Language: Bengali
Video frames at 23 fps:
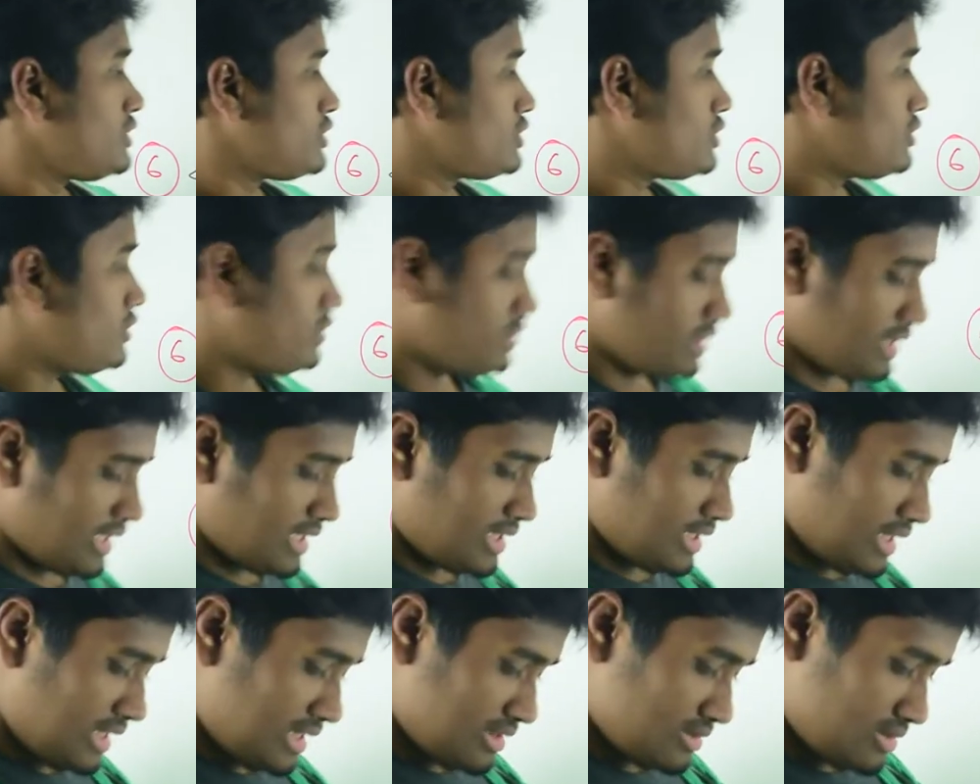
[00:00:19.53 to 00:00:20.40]
তো
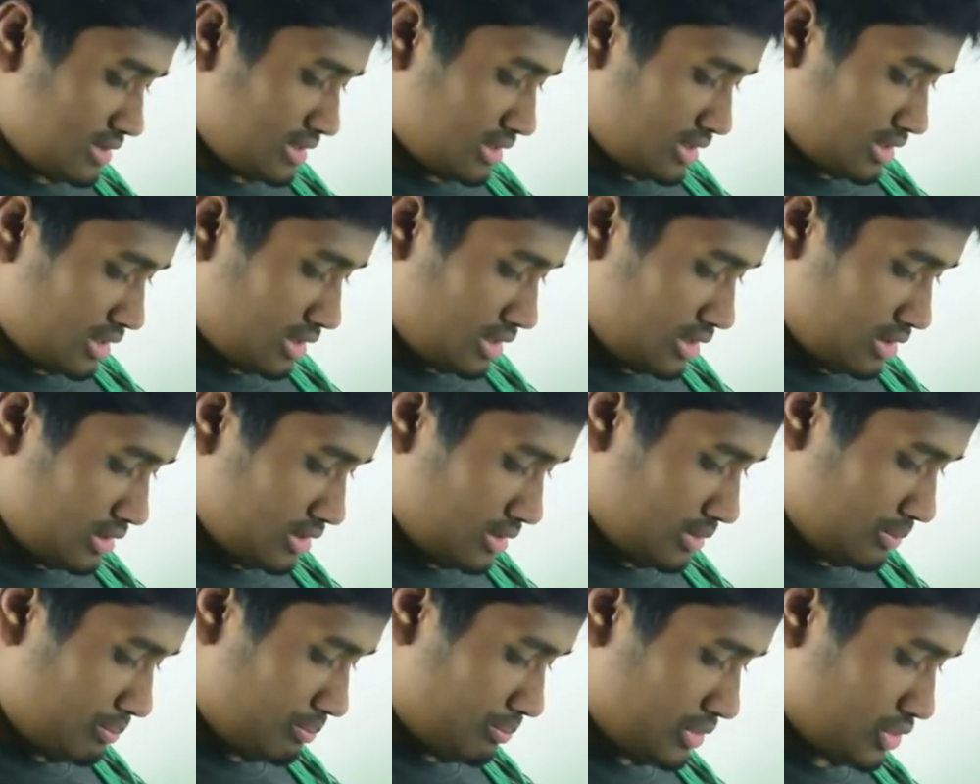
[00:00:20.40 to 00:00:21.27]
এখানে অ্যান্সারটা
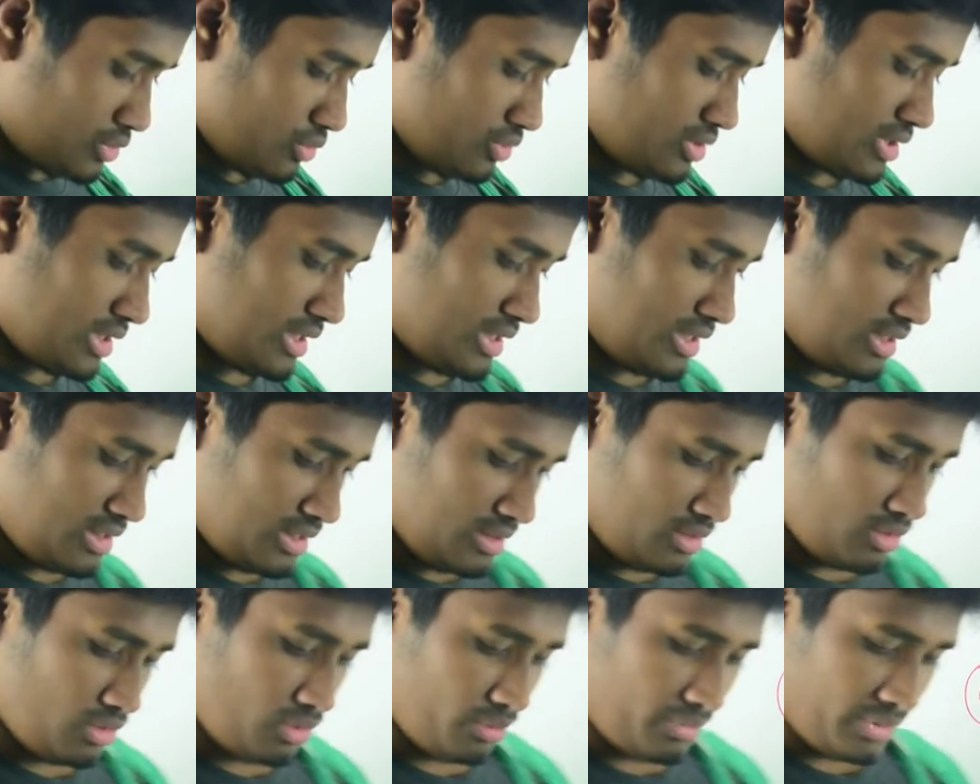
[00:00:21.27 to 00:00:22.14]
পিটুইটারি
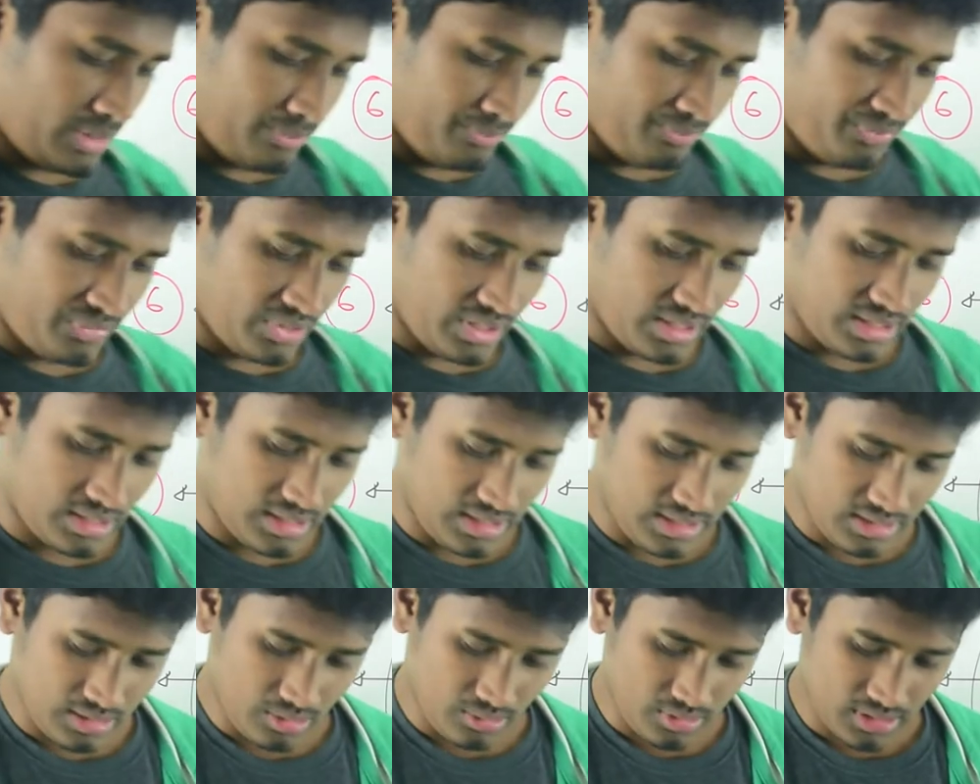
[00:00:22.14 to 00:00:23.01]
হবে এখানে
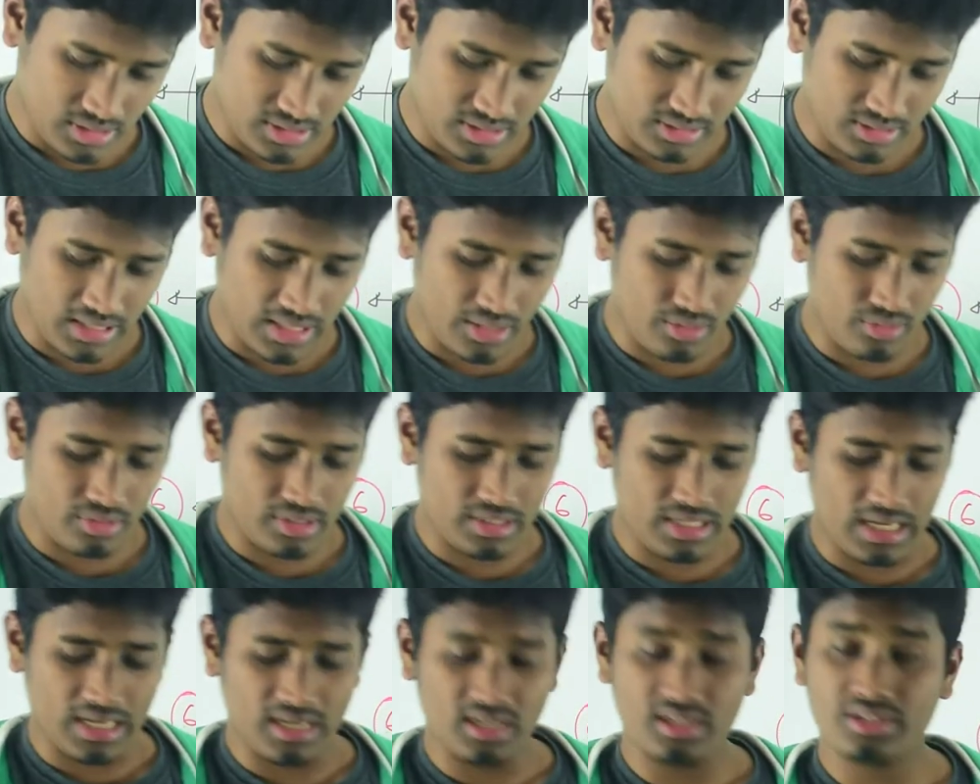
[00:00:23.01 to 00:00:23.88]
দেওয়া আছে
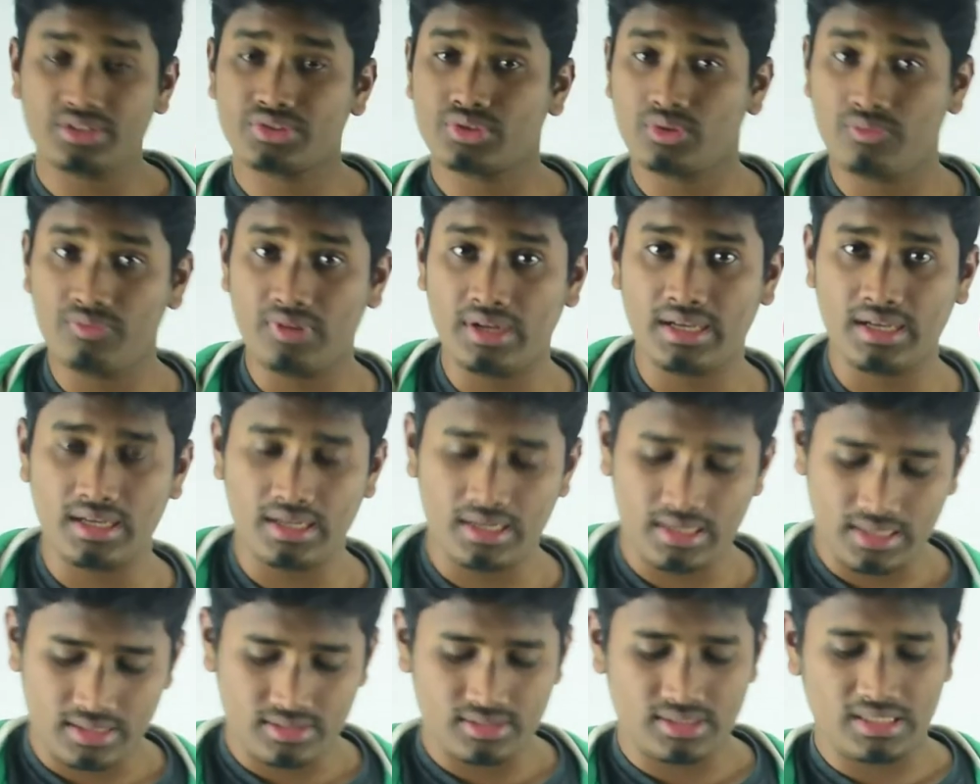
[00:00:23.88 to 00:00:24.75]
থাইরয়েড আইলেটস অফ ল্যাঙ্গার
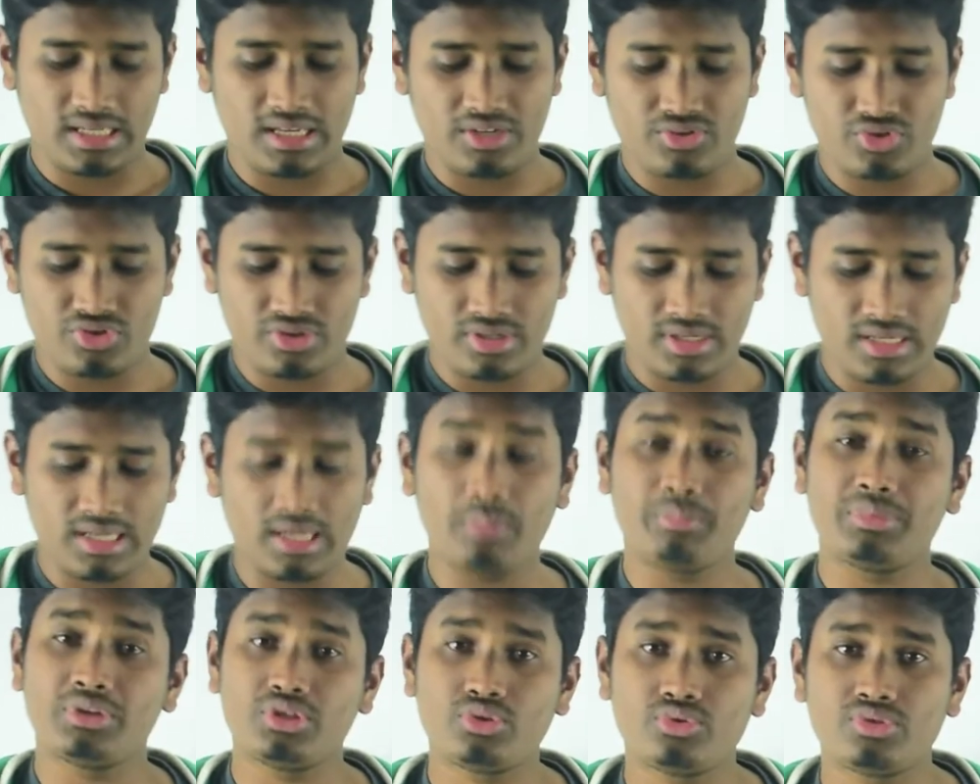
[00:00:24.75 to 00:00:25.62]
হ্যান্স অ্যাড্রেনাল
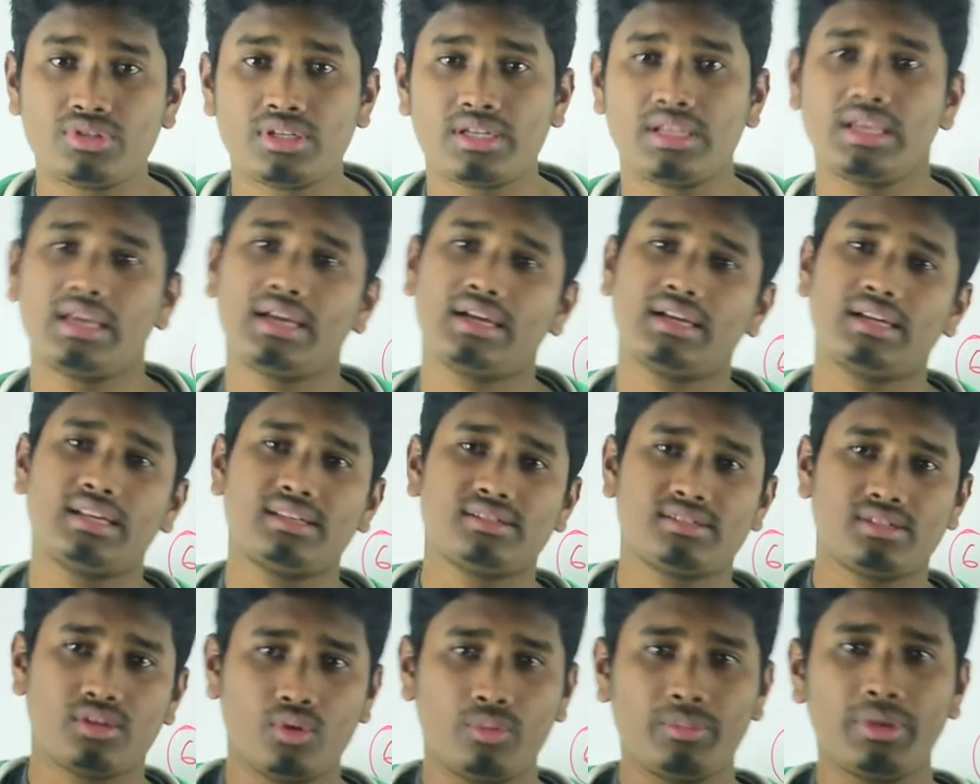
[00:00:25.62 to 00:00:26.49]
পিটুইটারি এখানে
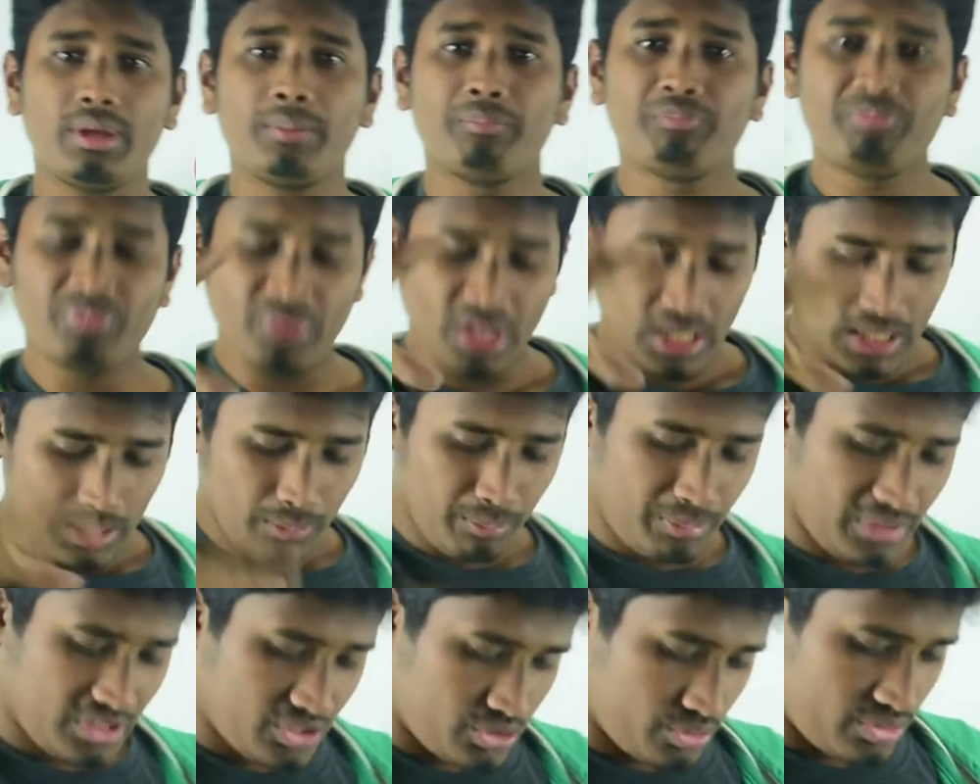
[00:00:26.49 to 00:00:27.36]
অ্যান্সার হবে
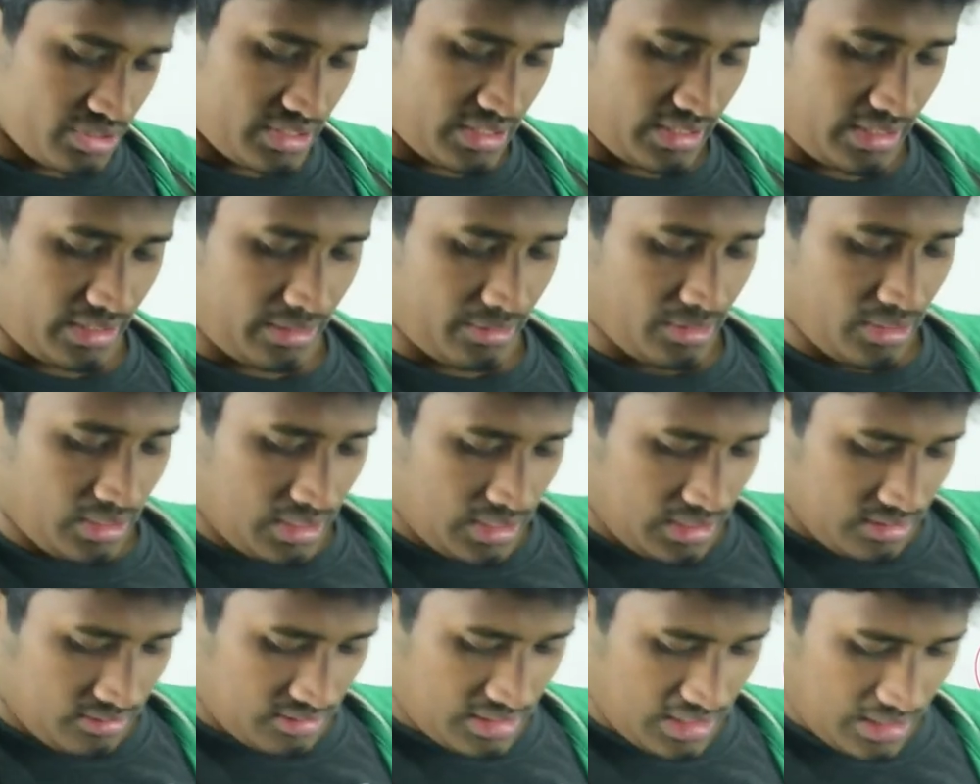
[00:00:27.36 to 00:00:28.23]
পিটুইটারি
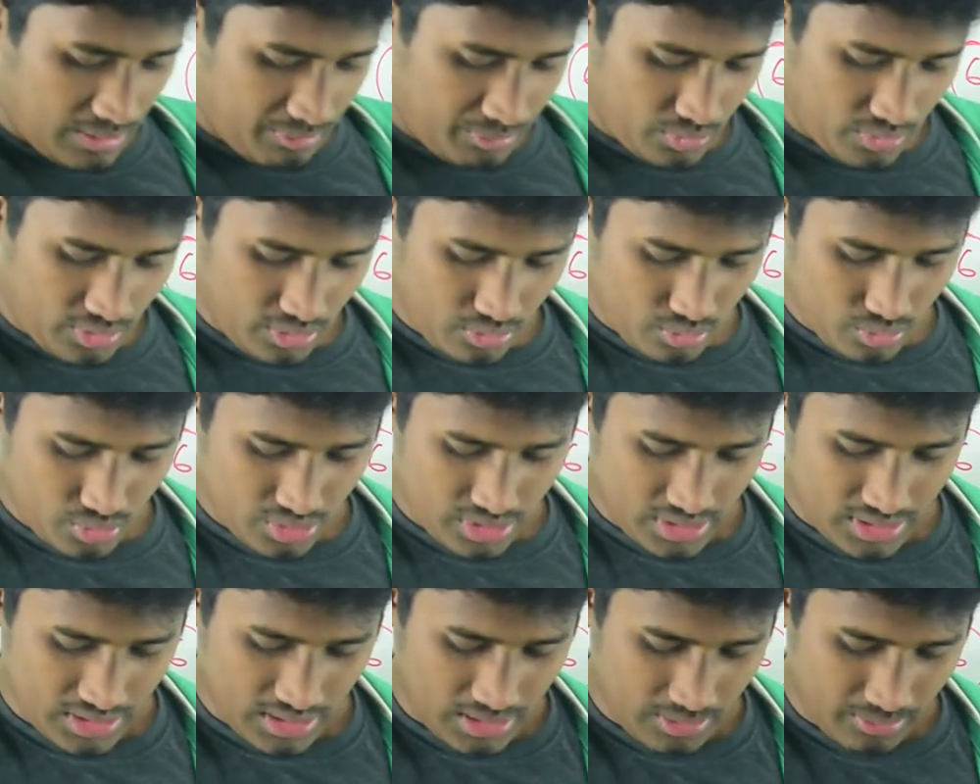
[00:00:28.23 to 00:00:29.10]
তারপরের
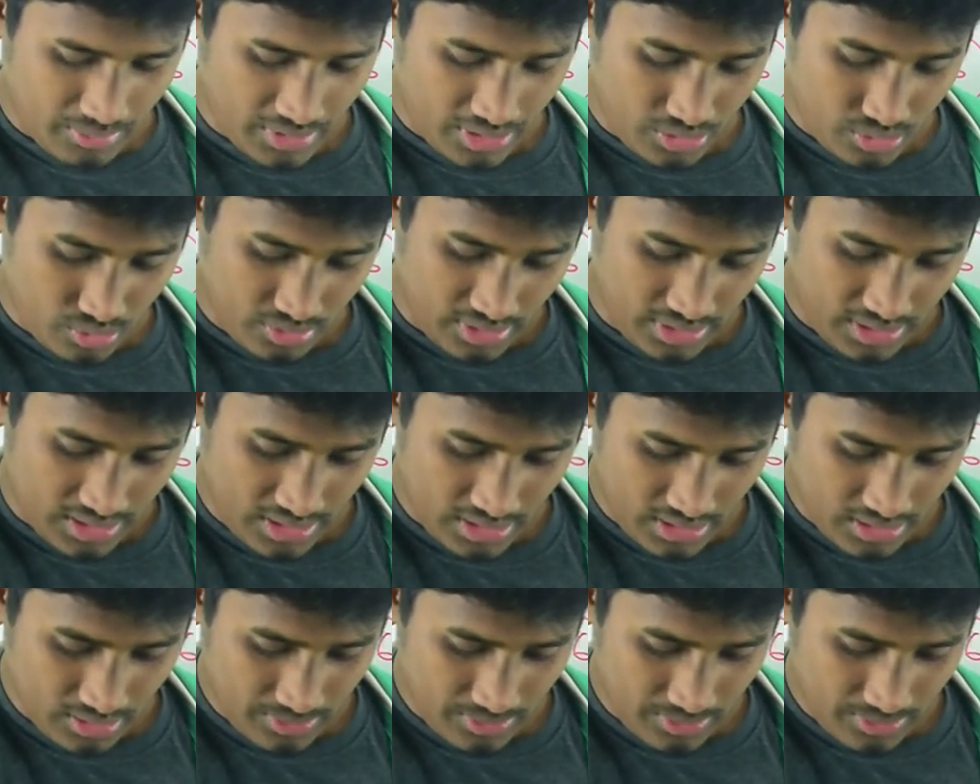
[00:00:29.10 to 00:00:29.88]
কোশ্চেনটা আমরা একটু দেখি